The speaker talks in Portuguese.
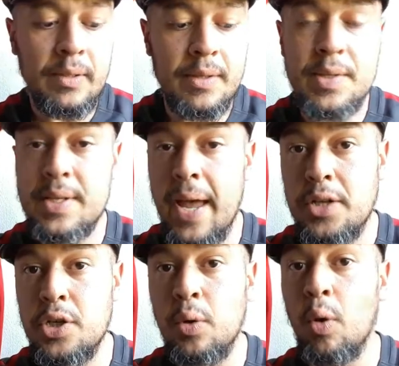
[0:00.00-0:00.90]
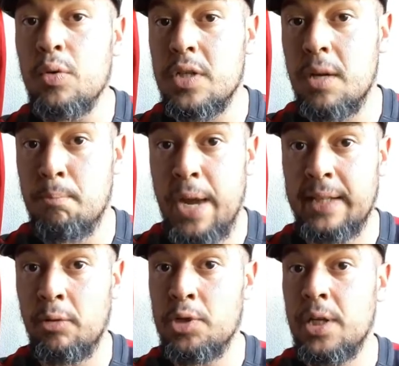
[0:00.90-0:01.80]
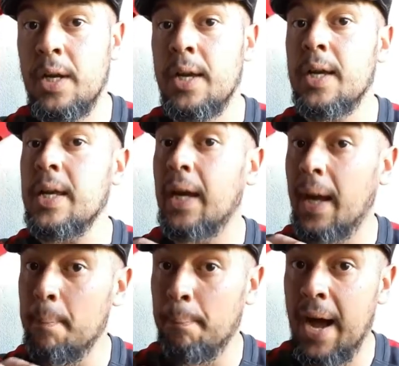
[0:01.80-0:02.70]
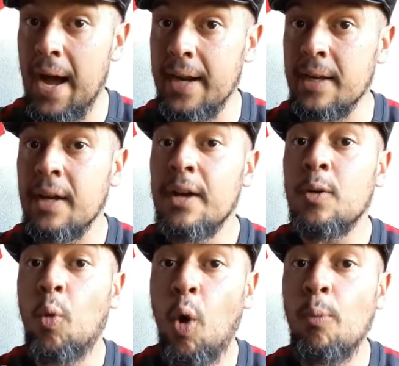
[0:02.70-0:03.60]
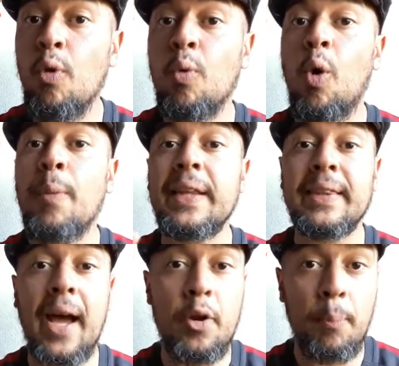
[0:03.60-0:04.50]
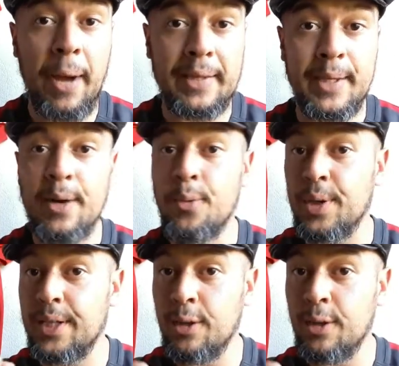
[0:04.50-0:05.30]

sete gols de pênalti e reparem como o comentário padrão, que